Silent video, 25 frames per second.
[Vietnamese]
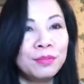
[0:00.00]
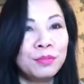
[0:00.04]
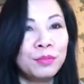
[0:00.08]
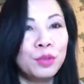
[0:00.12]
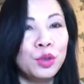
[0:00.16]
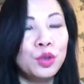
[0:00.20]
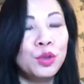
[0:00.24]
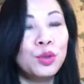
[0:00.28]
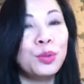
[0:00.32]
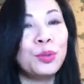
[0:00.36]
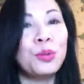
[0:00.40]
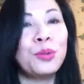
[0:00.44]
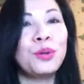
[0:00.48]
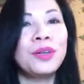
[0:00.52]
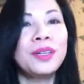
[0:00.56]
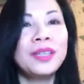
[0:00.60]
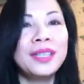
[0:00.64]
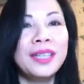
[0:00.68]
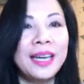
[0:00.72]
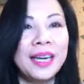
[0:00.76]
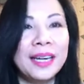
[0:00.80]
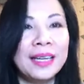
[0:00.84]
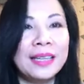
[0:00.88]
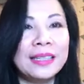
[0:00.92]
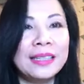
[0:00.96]
sủa
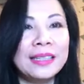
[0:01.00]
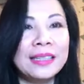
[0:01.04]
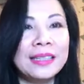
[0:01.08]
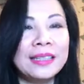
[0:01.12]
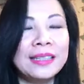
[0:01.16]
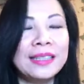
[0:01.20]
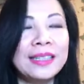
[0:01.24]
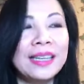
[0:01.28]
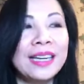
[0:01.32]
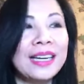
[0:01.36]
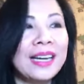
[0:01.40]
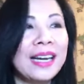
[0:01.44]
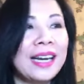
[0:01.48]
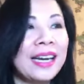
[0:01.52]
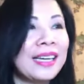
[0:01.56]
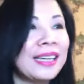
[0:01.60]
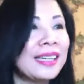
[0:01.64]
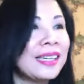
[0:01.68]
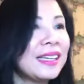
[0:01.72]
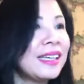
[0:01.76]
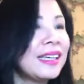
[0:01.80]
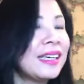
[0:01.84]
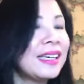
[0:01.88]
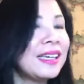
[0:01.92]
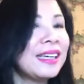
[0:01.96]
ngài và ngài
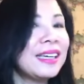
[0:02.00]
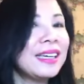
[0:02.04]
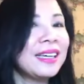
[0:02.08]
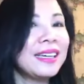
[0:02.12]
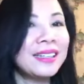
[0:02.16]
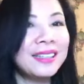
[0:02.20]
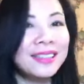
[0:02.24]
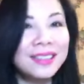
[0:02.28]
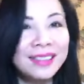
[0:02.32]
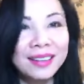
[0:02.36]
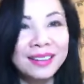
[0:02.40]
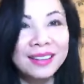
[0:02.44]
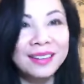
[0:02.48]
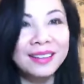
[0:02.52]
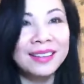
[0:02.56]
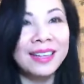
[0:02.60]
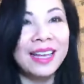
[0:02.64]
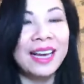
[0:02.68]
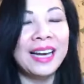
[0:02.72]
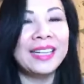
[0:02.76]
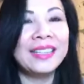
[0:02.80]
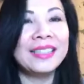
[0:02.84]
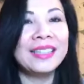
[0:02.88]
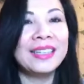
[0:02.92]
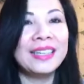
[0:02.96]
ngừng
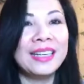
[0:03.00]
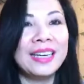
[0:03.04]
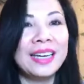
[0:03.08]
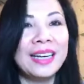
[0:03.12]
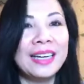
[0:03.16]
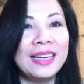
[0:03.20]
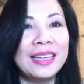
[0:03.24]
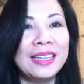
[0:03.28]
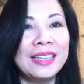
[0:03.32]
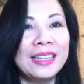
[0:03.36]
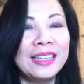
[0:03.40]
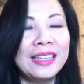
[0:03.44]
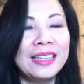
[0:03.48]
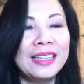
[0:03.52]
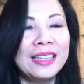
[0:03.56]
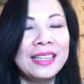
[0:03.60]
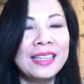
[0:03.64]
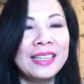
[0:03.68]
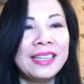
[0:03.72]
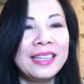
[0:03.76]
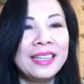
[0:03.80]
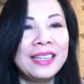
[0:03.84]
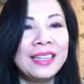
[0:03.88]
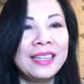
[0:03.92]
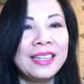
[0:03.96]
lại và ngài
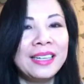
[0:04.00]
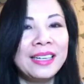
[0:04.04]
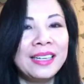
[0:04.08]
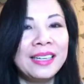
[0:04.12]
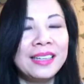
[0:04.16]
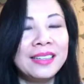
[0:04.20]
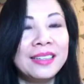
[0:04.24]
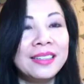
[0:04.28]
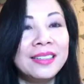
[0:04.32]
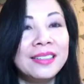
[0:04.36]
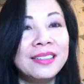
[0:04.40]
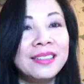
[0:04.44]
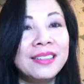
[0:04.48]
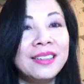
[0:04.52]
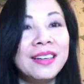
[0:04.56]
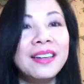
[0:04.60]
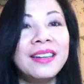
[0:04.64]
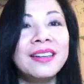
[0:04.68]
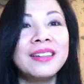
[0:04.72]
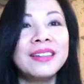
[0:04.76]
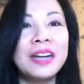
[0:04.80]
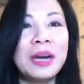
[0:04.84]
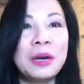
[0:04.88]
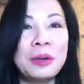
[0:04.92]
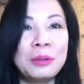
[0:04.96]

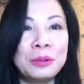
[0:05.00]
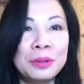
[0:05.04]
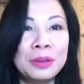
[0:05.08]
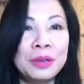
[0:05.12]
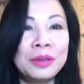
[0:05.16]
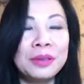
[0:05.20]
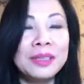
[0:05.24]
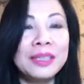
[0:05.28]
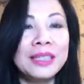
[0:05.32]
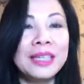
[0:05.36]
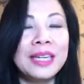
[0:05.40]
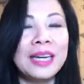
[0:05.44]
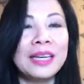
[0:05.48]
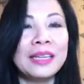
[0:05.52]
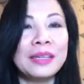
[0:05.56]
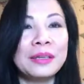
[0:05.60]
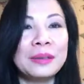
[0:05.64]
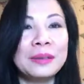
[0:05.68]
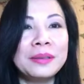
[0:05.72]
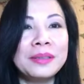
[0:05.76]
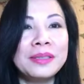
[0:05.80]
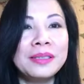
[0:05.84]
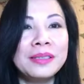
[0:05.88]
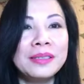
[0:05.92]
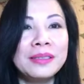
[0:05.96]
rờ đầu nó và ngài
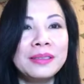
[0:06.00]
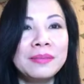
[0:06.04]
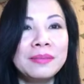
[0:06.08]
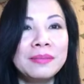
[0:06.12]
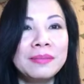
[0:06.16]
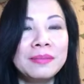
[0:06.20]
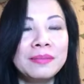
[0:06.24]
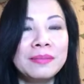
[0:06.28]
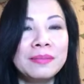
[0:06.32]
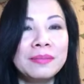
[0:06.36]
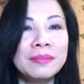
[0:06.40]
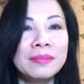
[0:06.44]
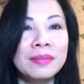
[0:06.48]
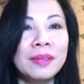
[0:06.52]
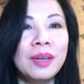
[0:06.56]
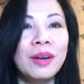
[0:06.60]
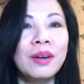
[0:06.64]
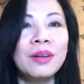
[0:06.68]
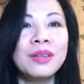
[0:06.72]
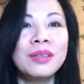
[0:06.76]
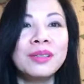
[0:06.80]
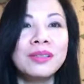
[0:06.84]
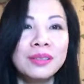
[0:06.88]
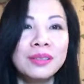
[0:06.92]
nói chứ thôi